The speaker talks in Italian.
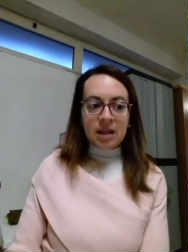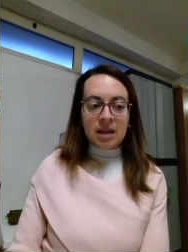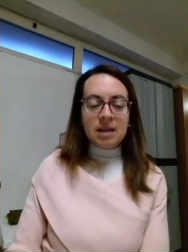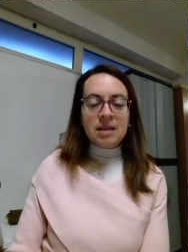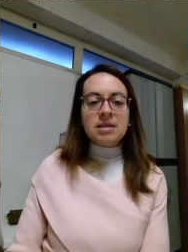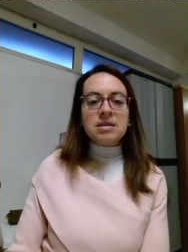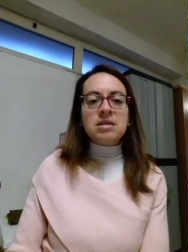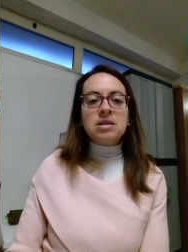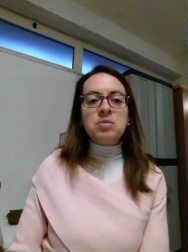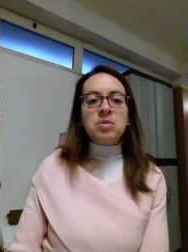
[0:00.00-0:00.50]

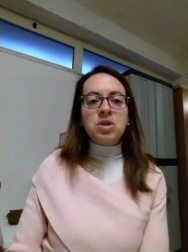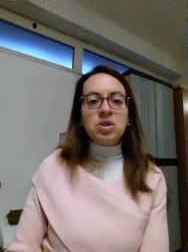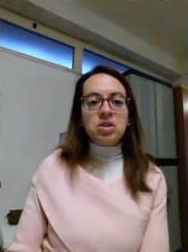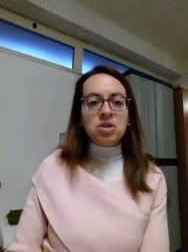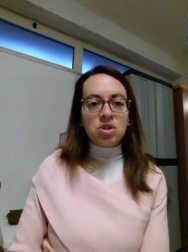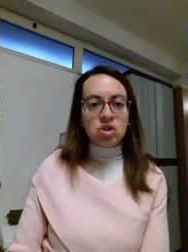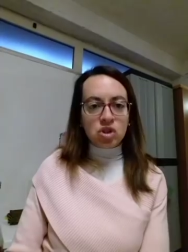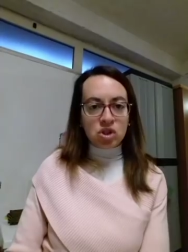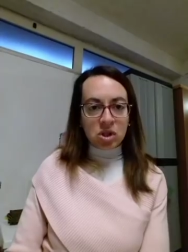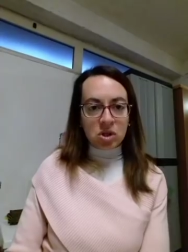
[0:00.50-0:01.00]
I testimoni
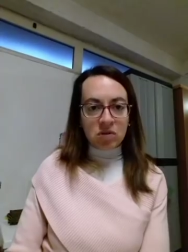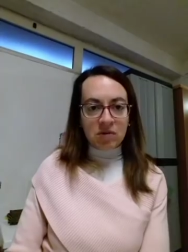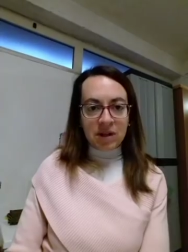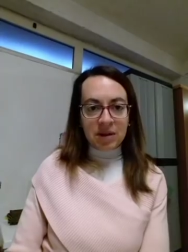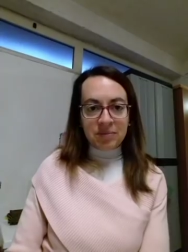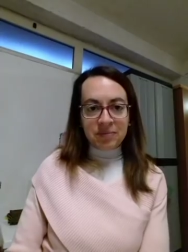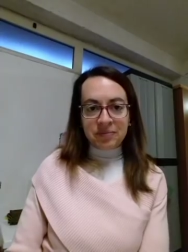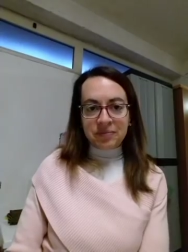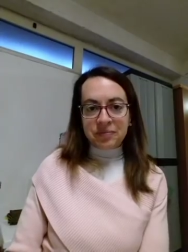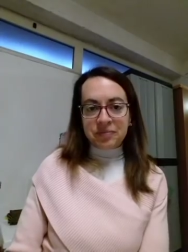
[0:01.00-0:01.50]
di
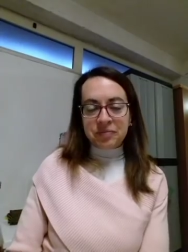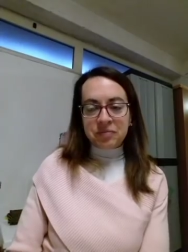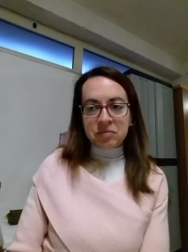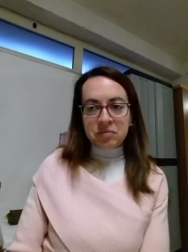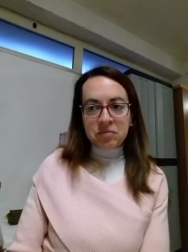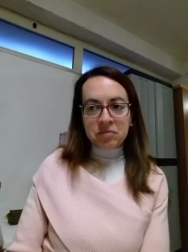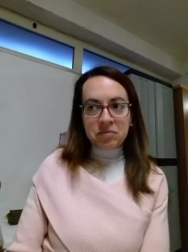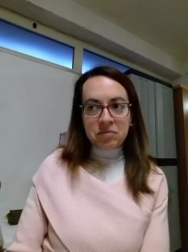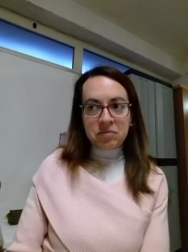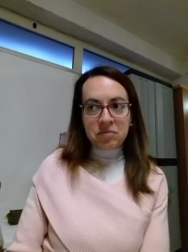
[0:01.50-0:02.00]
Geova,
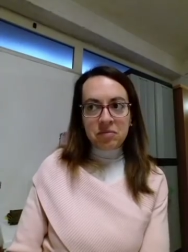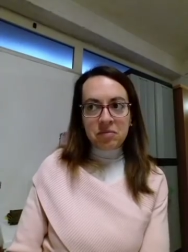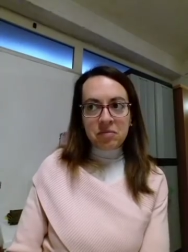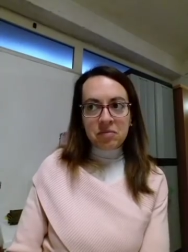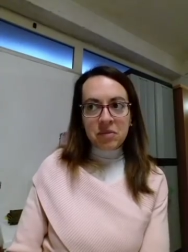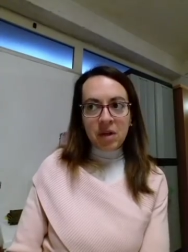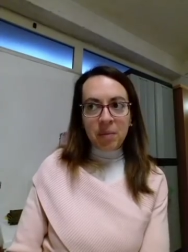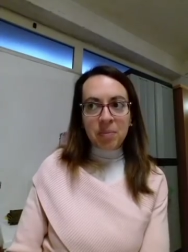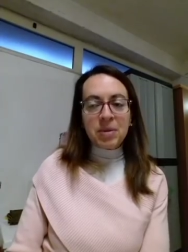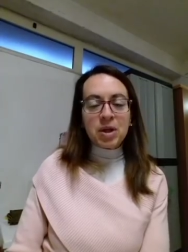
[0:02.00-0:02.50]

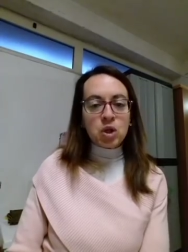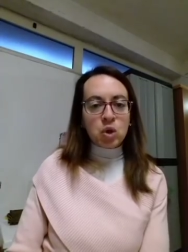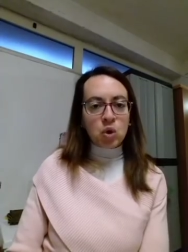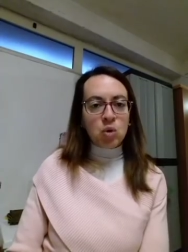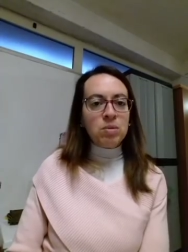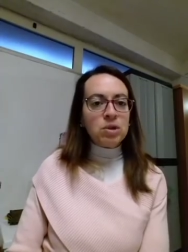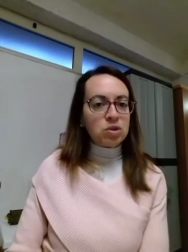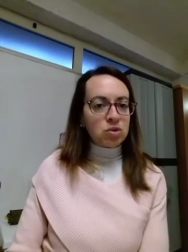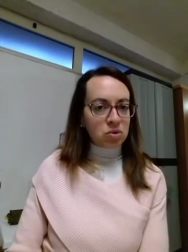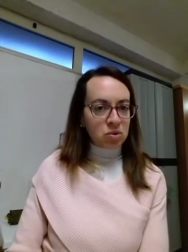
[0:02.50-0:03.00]
per
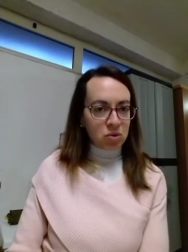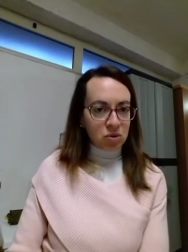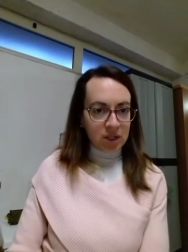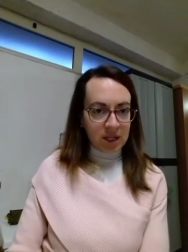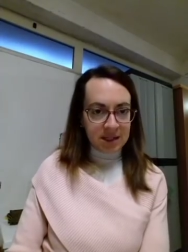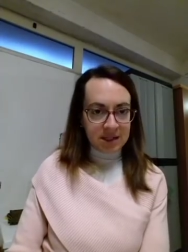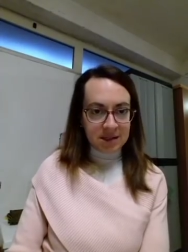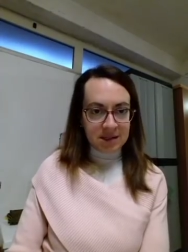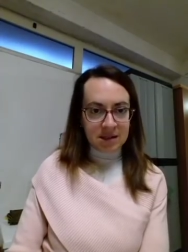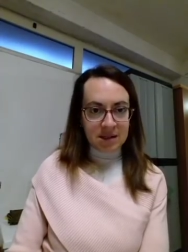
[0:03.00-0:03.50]
come sono
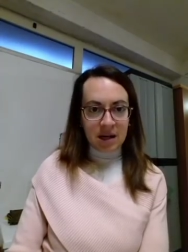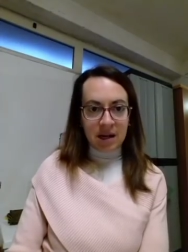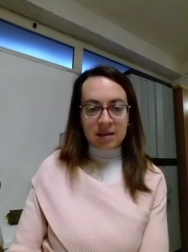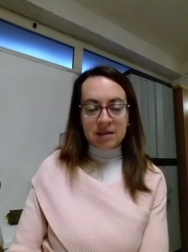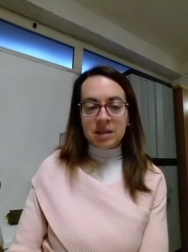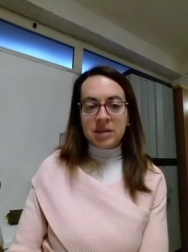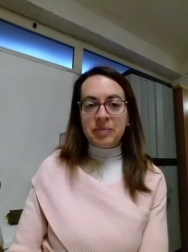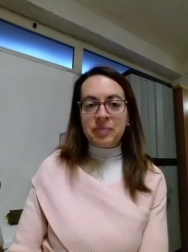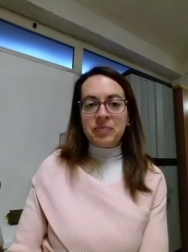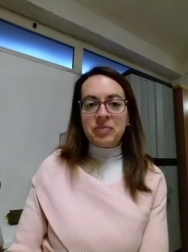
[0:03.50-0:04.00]

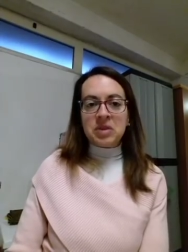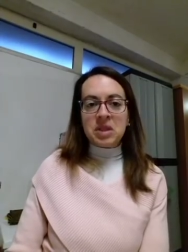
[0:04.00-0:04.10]
organizzati